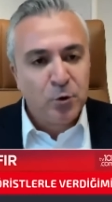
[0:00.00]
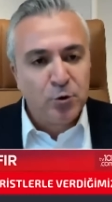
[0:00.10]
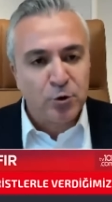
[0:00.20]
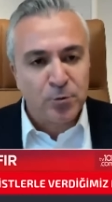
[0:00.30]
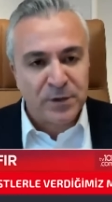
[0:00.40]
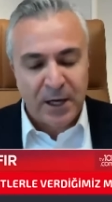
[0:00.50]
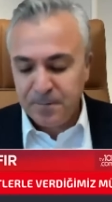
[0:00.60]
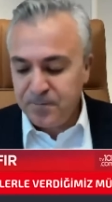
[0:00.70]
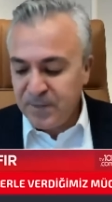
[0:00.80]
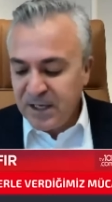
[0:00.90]
Bu
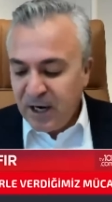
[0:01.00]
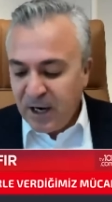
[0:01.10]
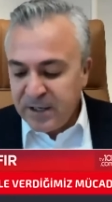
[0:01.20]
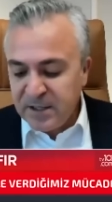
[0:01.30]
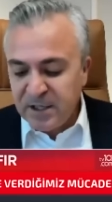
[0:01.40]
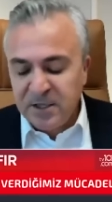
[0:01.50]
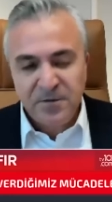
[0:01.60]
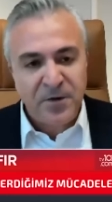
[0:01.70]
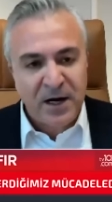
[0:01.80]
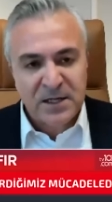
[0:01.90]
durumda
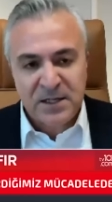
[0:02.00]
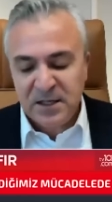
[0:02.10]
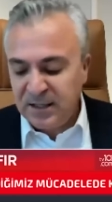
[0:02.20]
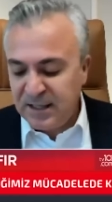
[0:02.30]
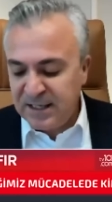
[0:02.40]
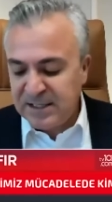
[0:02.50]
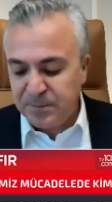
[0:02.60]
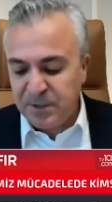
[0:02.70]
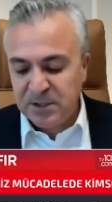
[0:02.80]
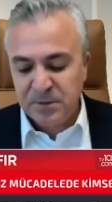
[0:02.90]
aradaki farkı
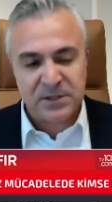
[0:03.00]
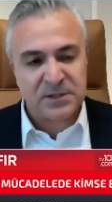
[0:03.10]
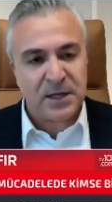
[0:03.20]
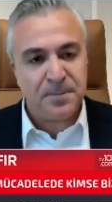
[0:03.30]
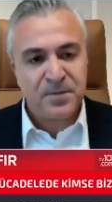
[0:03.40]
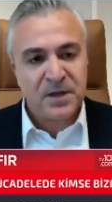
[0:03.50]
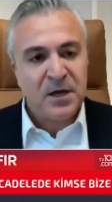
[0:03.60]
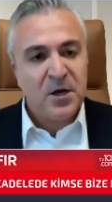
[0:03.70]
hesapladığımızda